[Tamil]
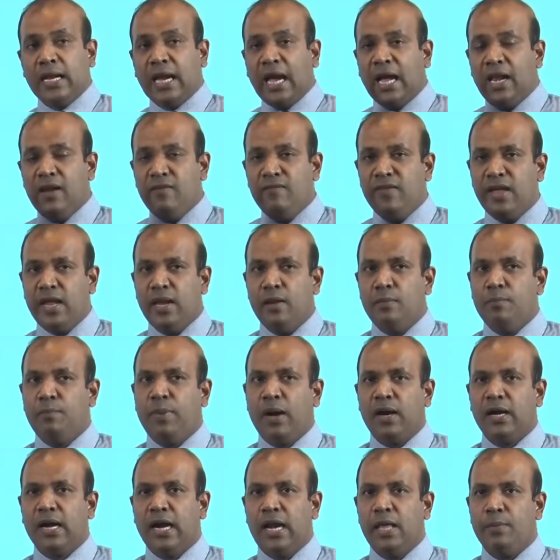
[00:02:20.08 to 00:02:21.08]
கல்வியின்
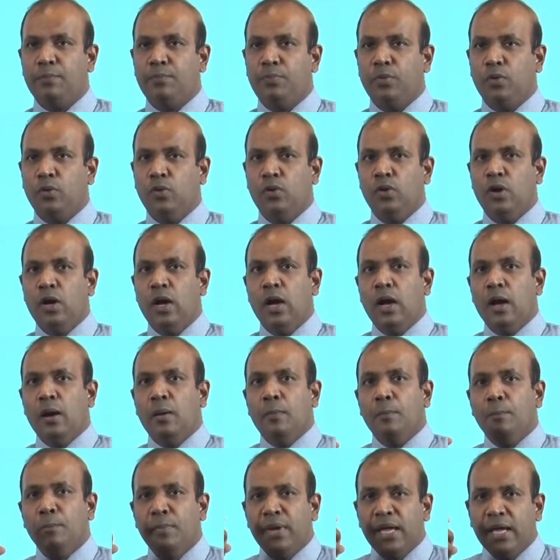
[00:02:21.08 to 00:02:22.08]
பங்களிப்பு
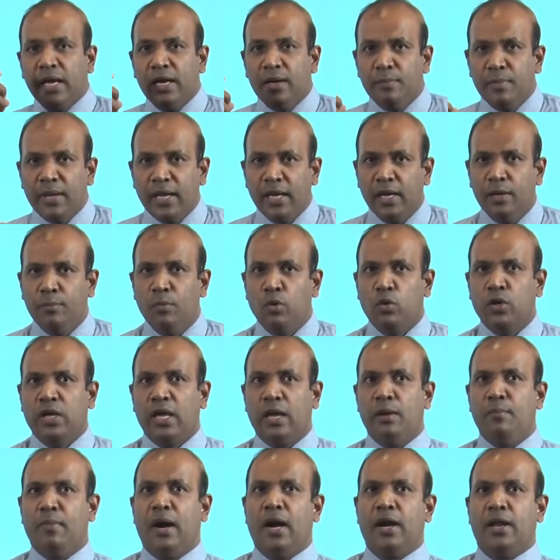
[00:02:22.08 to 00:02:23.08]
மிக மிக
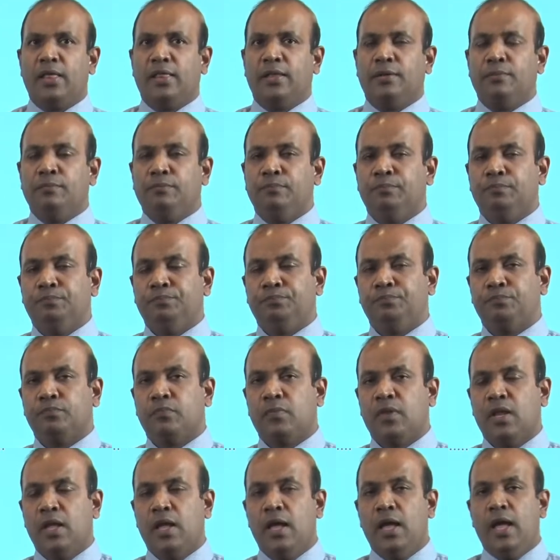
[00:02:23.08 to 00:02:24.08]
முக்கியமானது
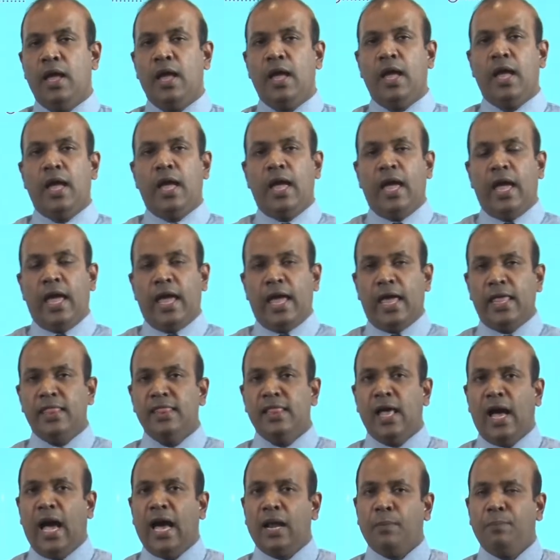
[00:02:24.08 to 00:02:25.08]

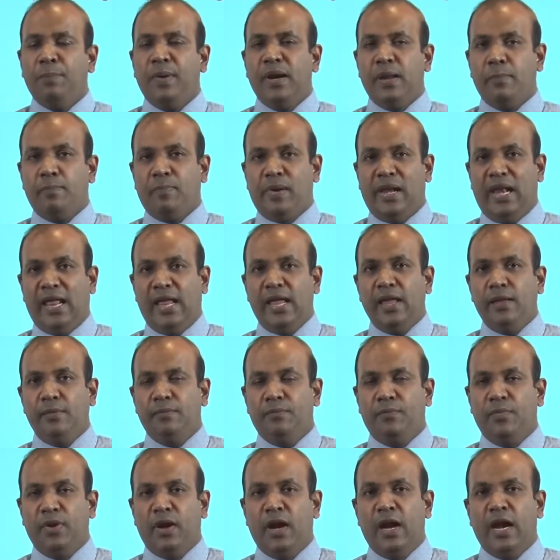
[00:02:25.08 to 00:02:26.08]
இந்த அர்ப்பணிப்பிலே
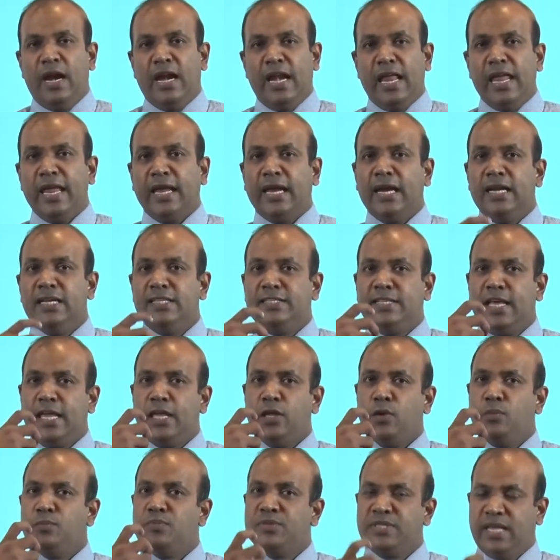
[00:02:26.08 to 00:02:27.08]
நீங்கள்
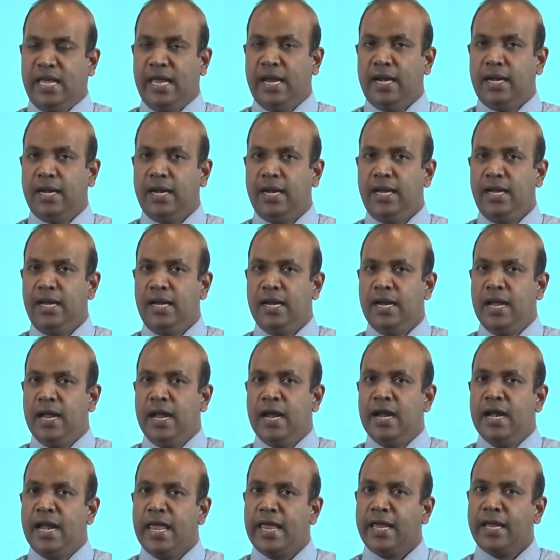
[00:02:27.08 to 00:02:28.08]
செய்யும் செயல்கள்
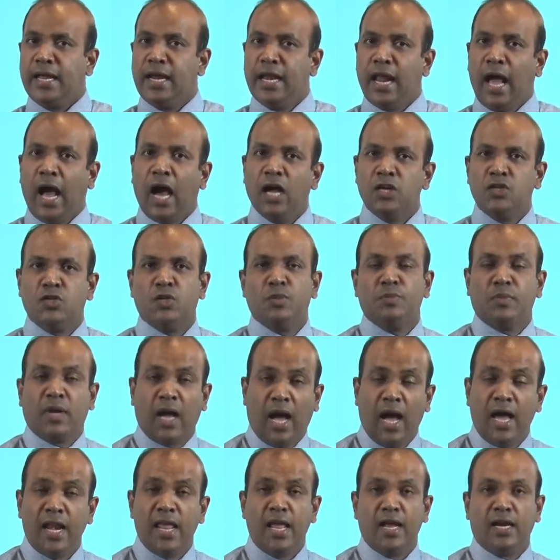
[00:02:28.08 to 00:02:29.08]
நீங்கள் ஆற்றும்
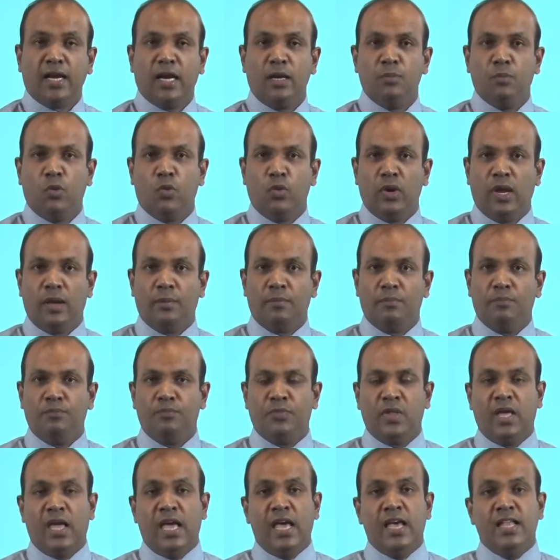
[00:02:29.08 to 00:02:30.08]
காரியங்கள் மூலம்
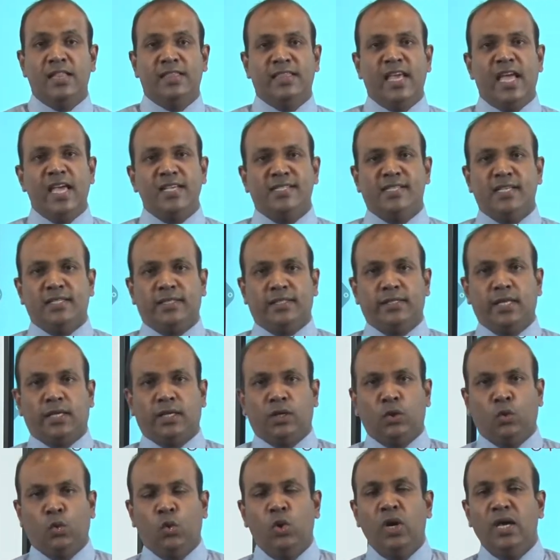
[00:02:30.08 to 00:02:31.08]

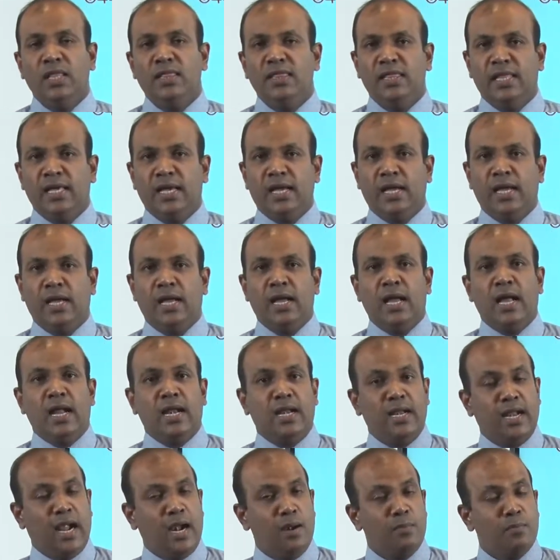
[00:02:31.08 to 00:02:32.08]
தேசத்துக்கு உகந்த
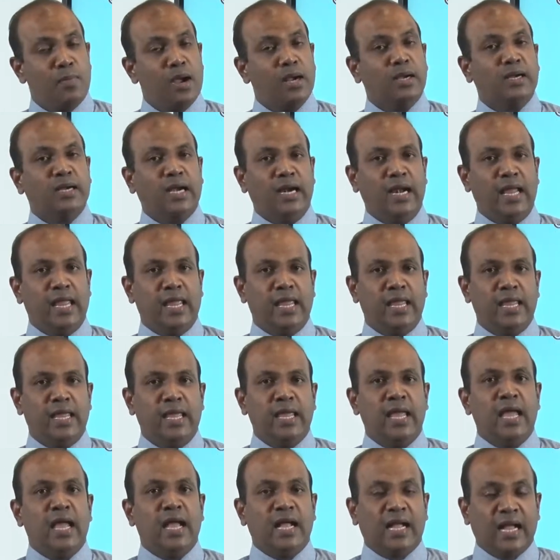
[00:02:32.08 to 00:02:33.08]
நன்மக்களை
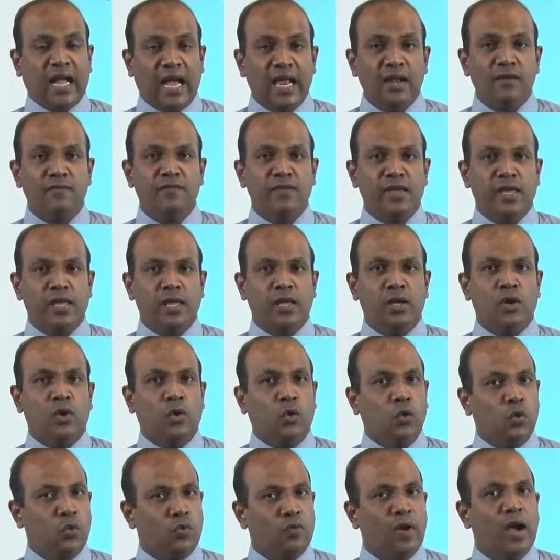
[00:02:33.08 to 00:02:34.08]
கல்வி
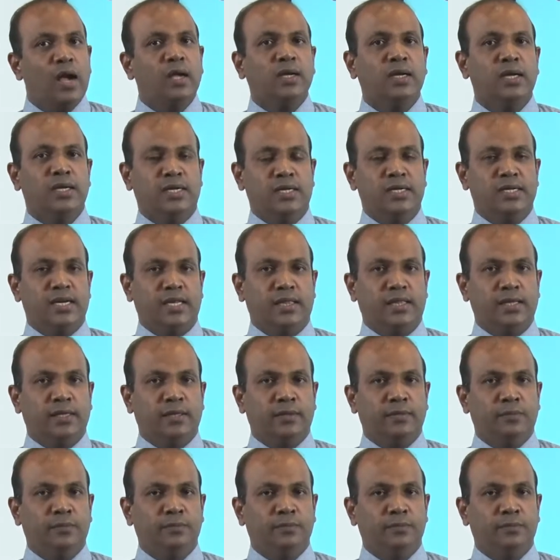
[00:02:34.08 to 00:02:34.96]
உருவாக்குகின்றது